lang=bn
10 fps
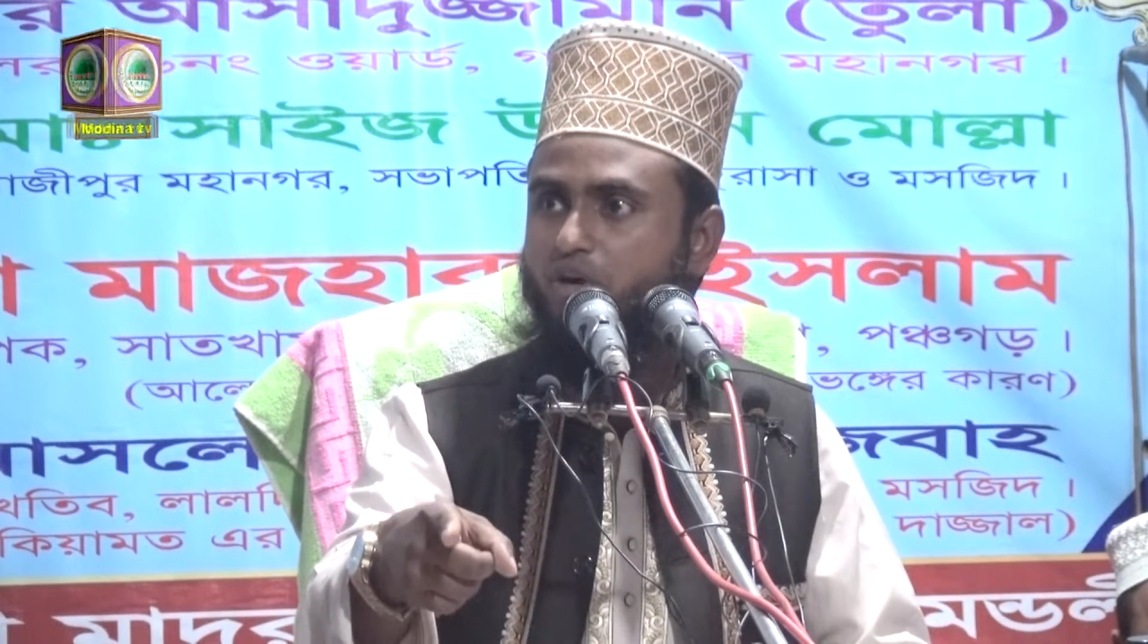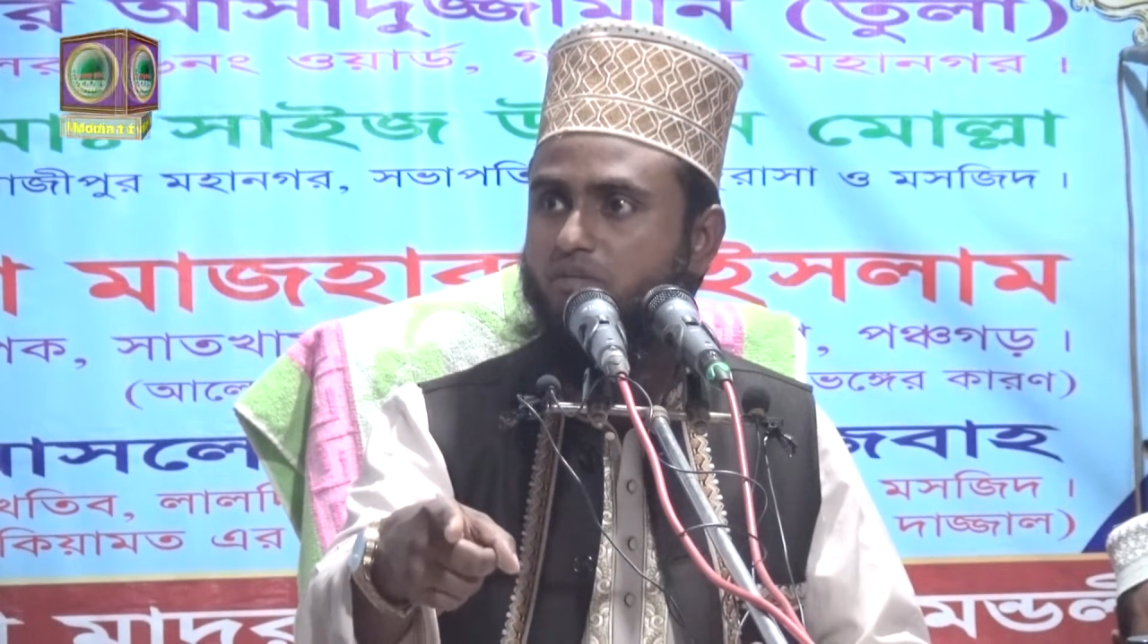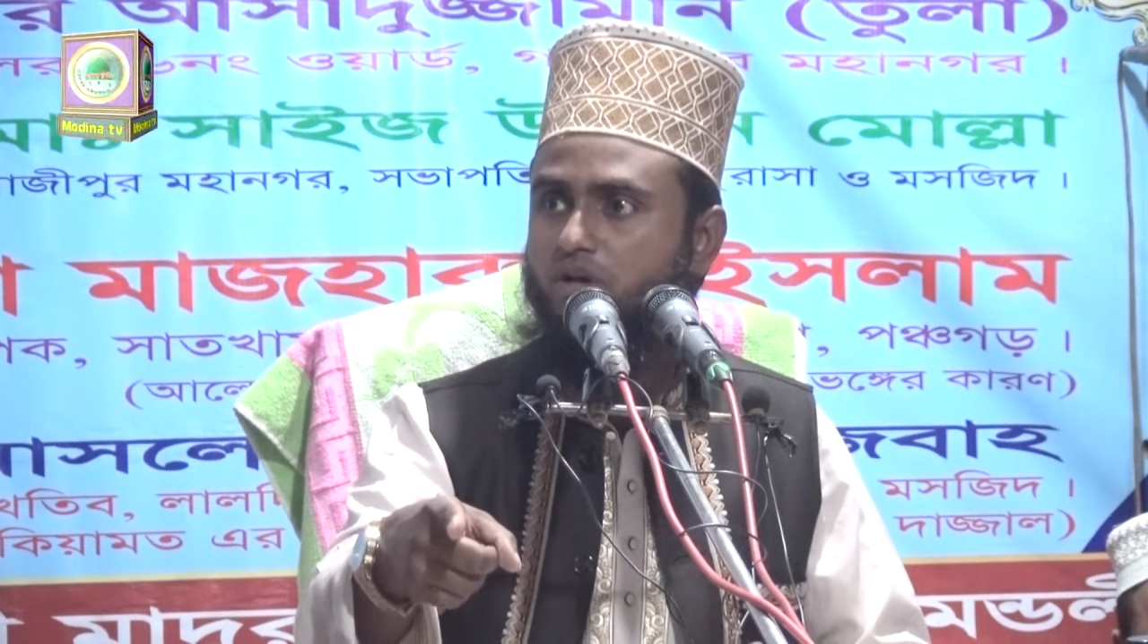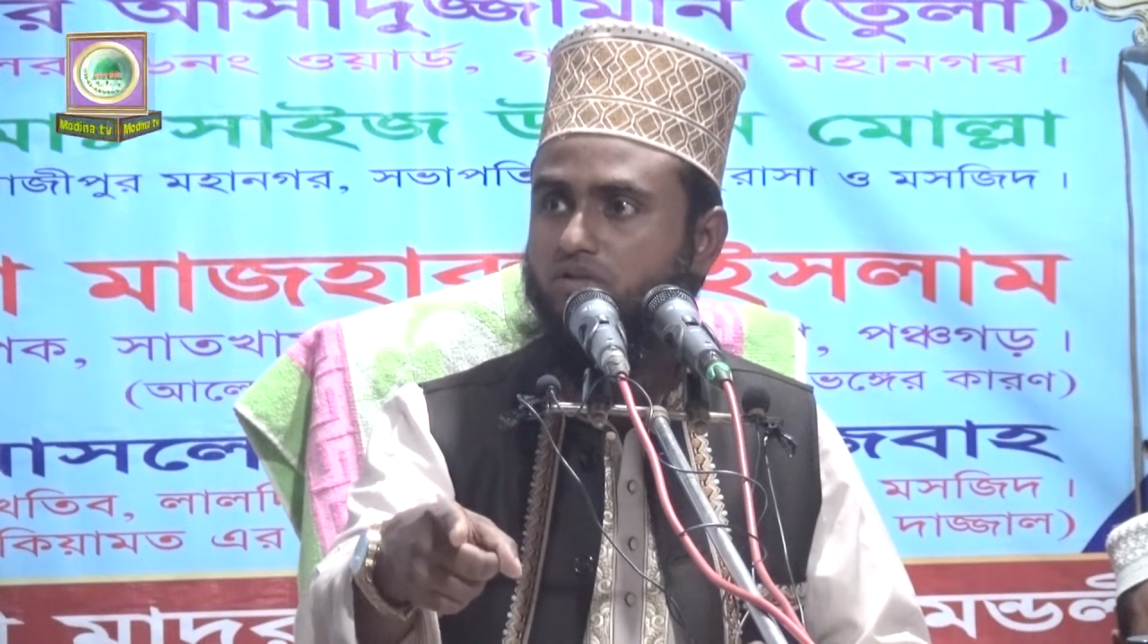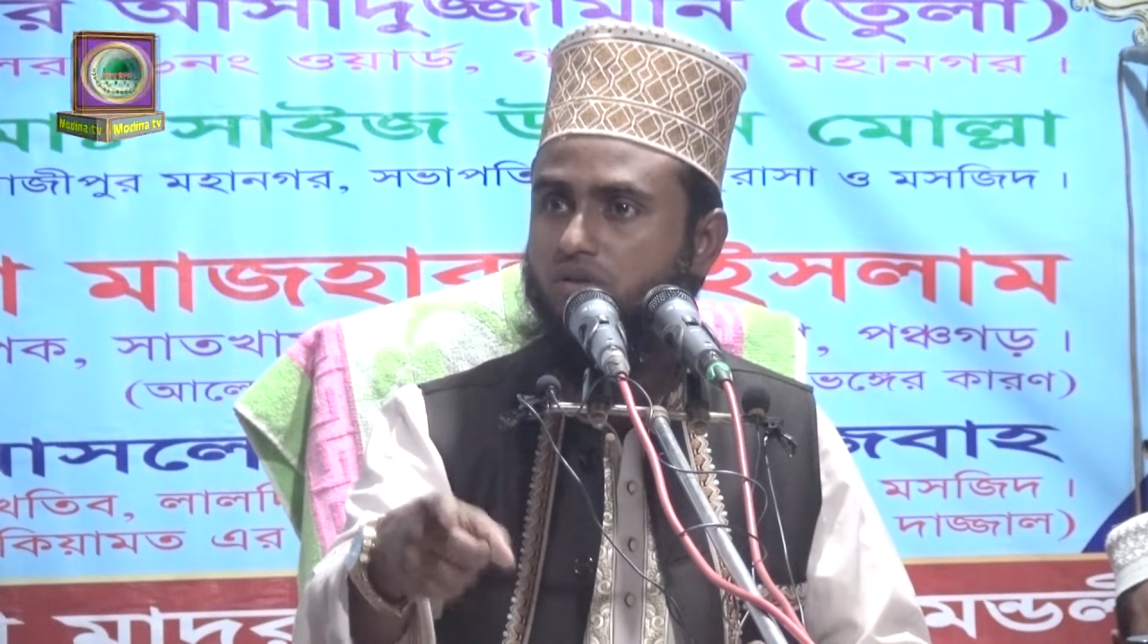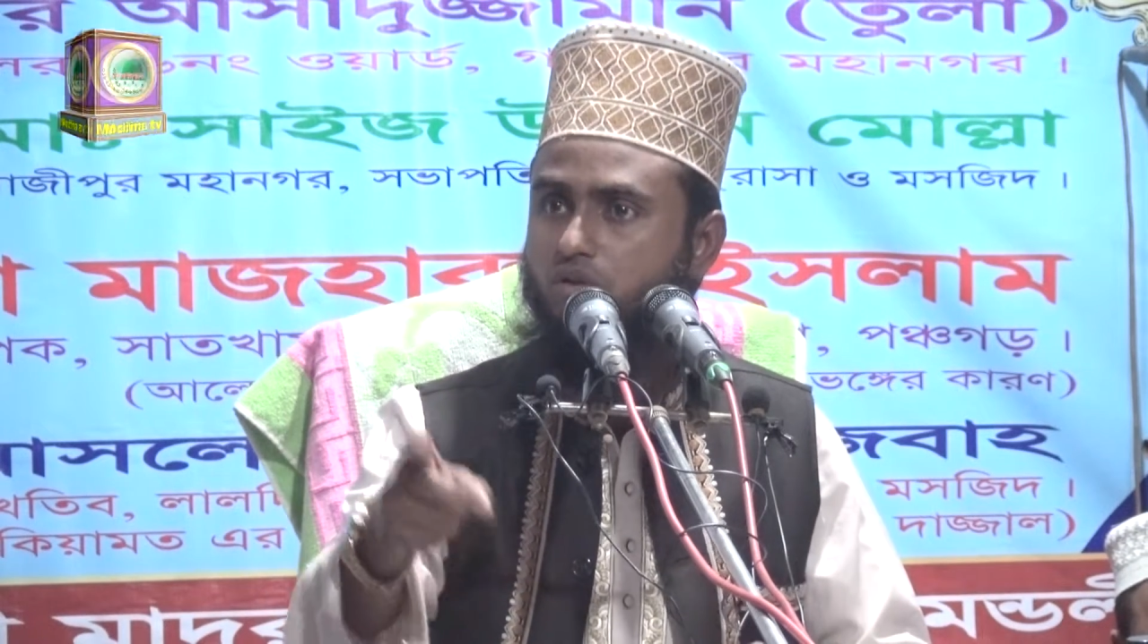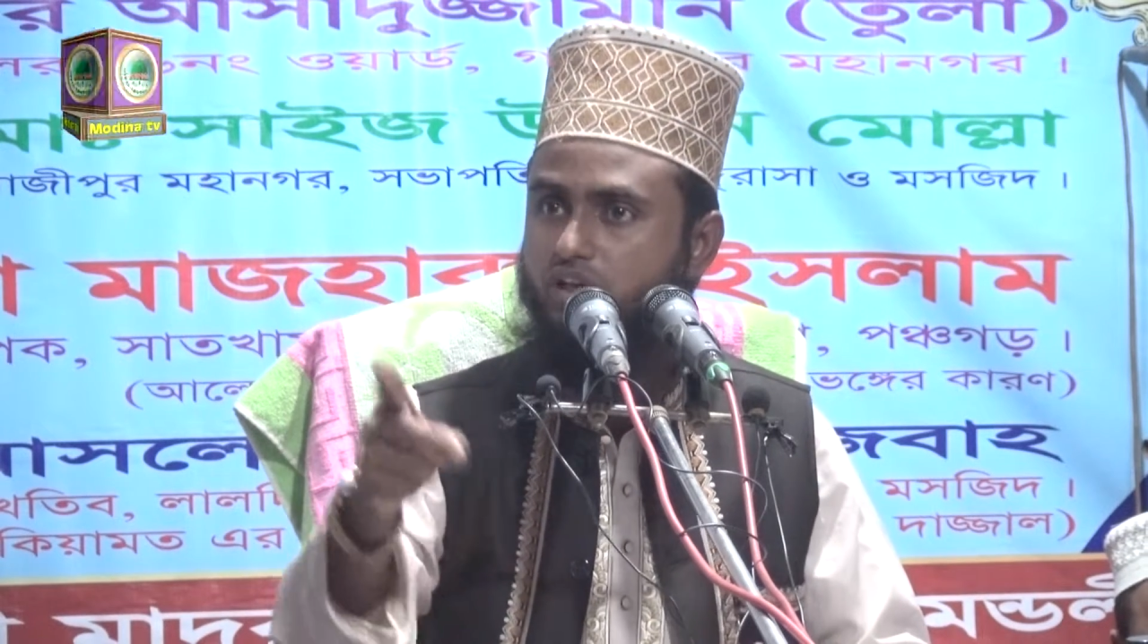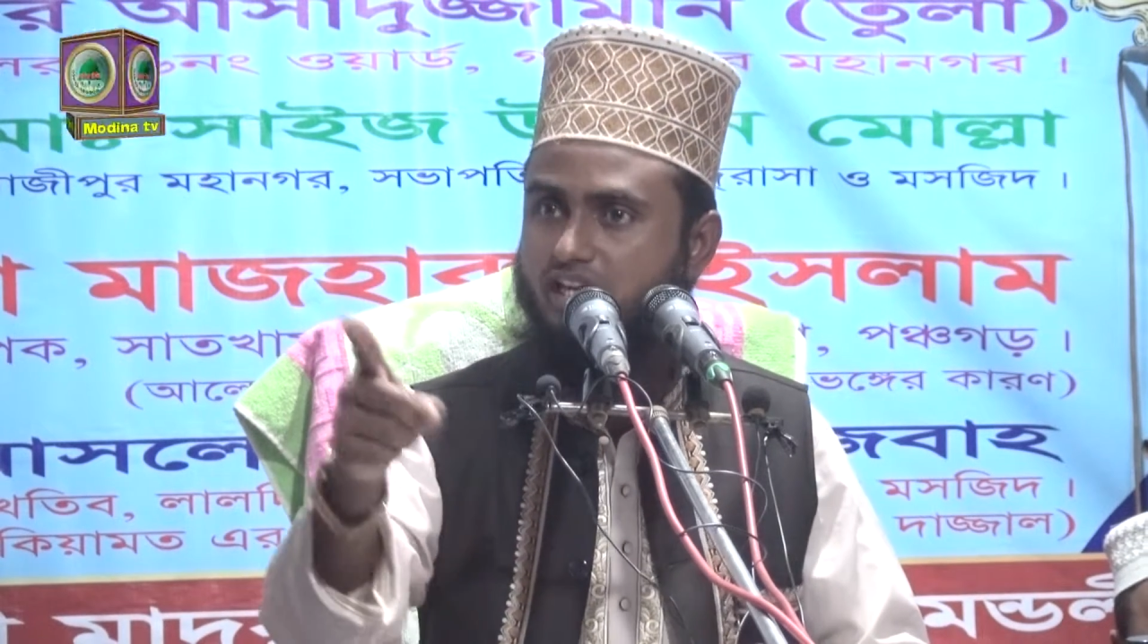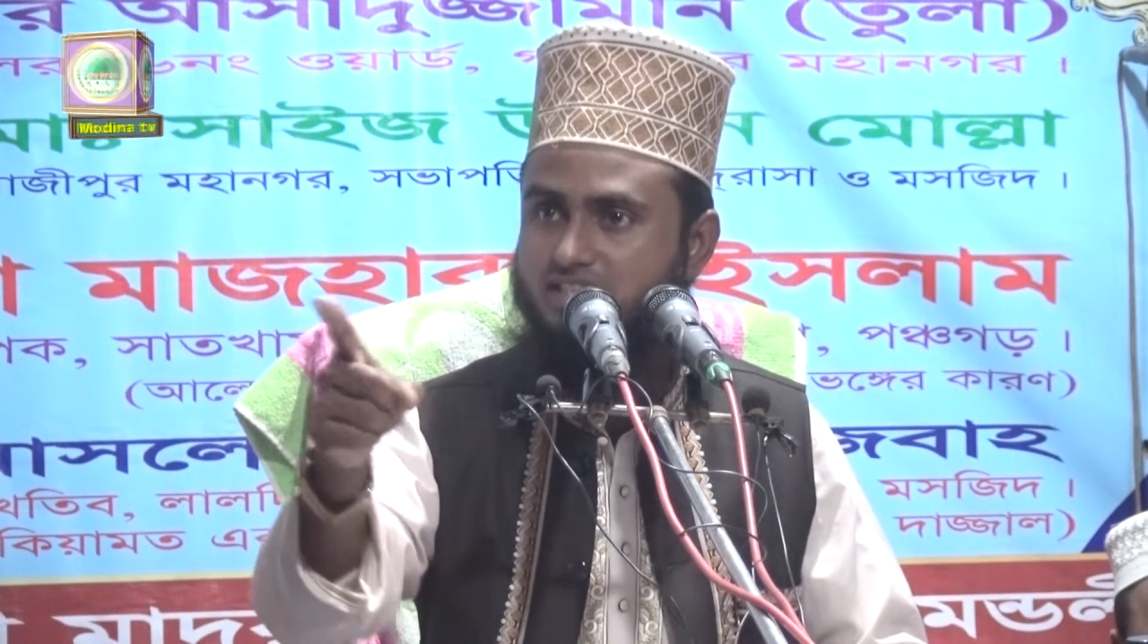পরিবর্তন করে